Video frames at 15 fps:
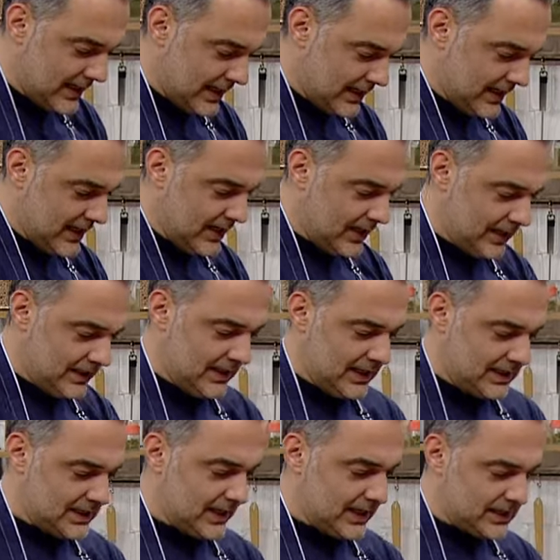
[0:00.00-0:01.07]
hani anne
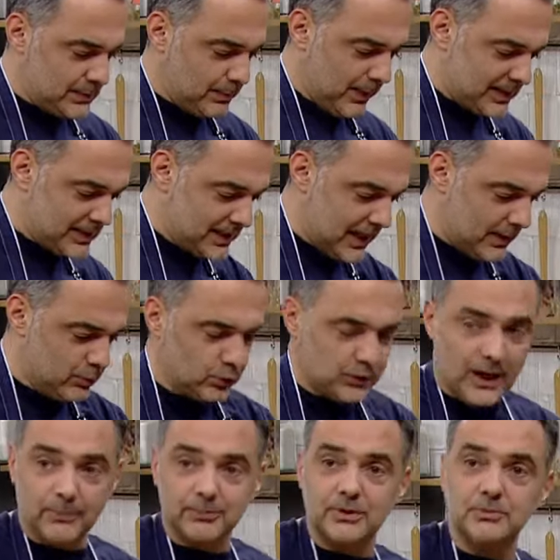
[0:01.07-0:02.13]
sana spesiyel bunu
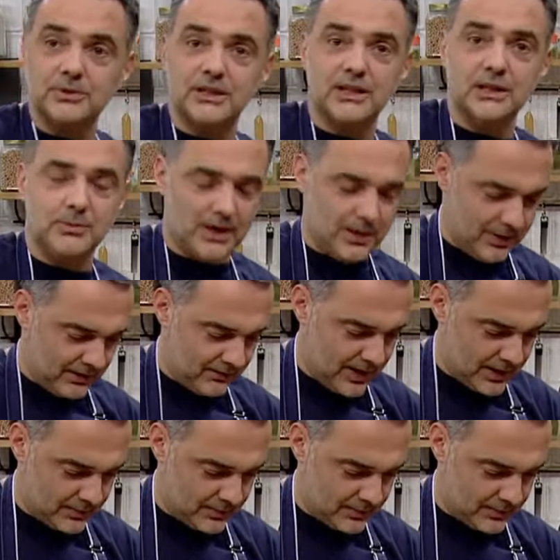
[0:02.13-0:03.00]
yaptım dediği bir yemek var